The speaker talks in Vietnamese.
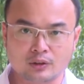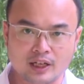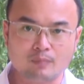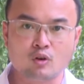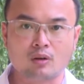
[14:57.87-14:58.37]

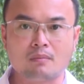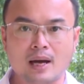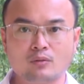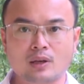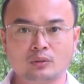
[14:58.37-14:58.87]
rồi ép buộc
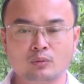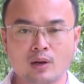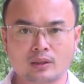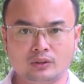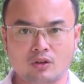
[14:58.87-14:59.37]
bán qua Trung
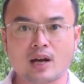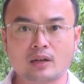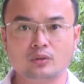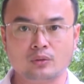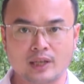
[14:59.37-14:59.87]
Quốc cho
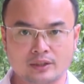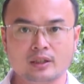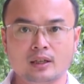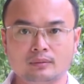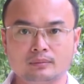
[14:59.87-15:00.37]
các chủ nhà
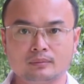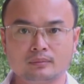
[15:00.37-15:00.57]
chứa.